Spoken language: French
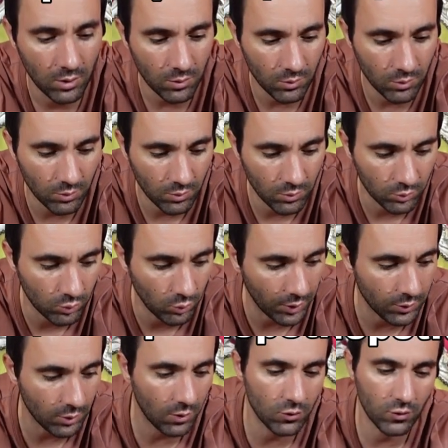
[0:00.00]
le,
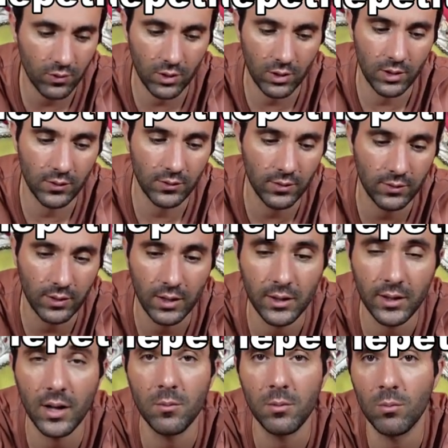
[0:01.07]
tour est neuf, je vais laisser tel
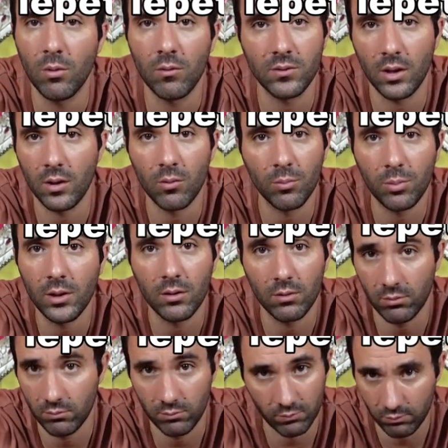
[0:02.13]
quel, mais bon vous avez compris que
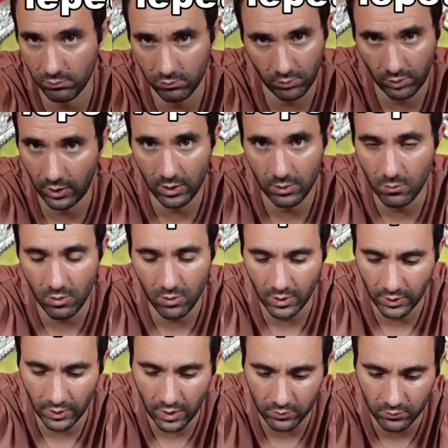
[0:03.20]
euh, réellement
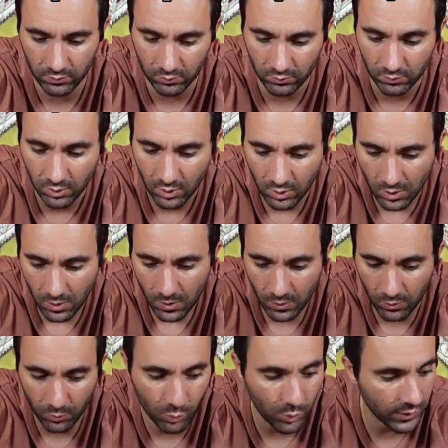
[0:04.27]
la carte euh,
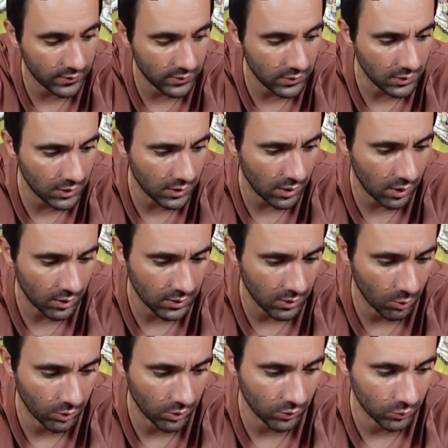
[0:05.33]
euh, peut être signée, il n'y
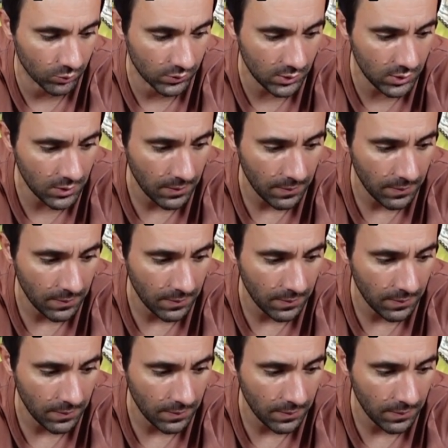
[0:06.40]
a, aucun souci.